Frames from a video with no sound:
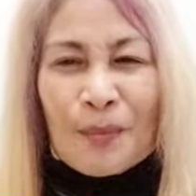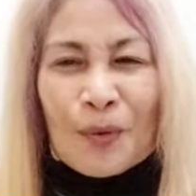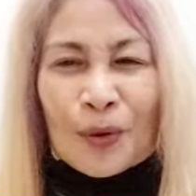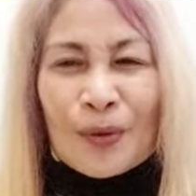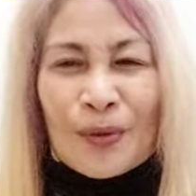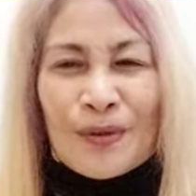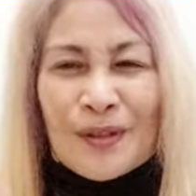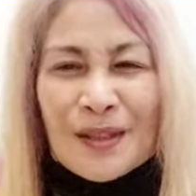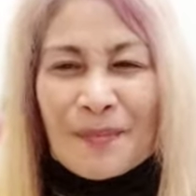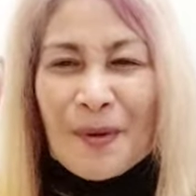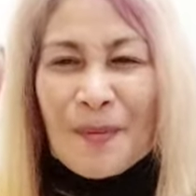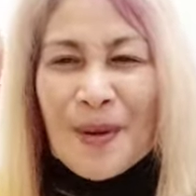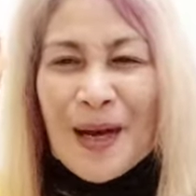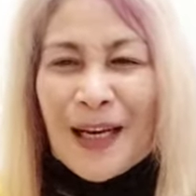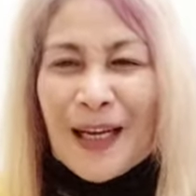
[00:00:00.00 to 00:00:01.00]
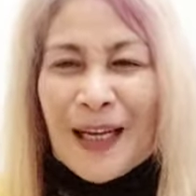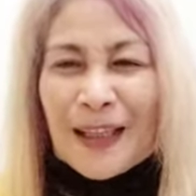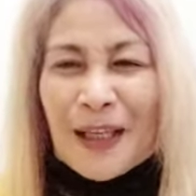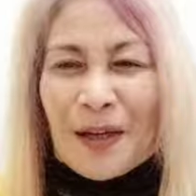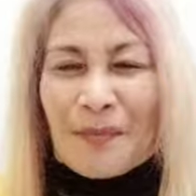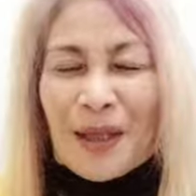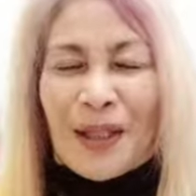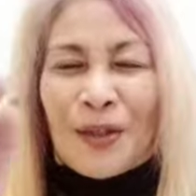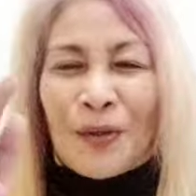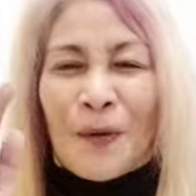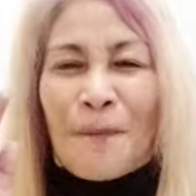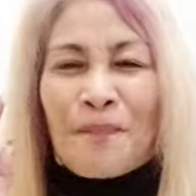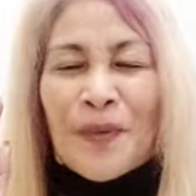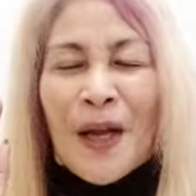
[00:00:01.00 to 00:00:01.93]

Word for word: button sa baba ng ating video